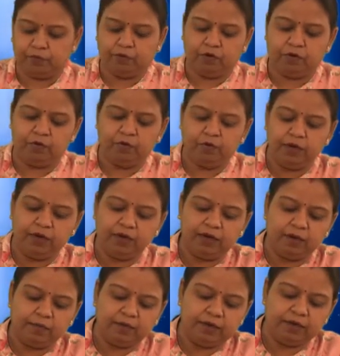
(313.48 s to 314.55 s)
और पूरा अगर
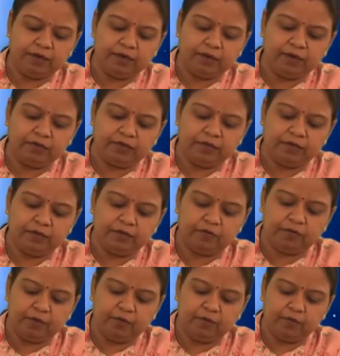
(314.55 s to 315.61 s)
आप कलर करना चाह रहे हैं
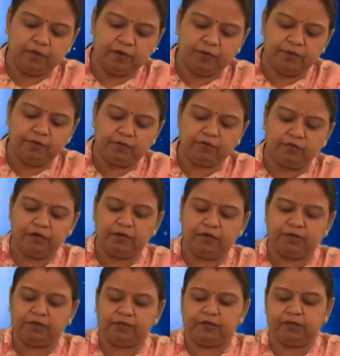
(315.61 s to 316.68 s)
तो आप पूरा भी इसको
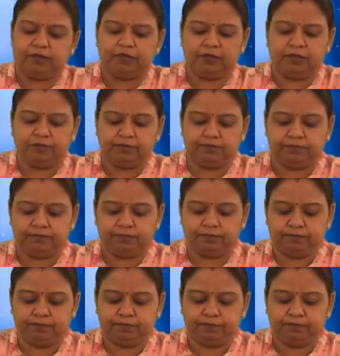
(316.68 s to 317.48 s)
कलर कर सकते हैं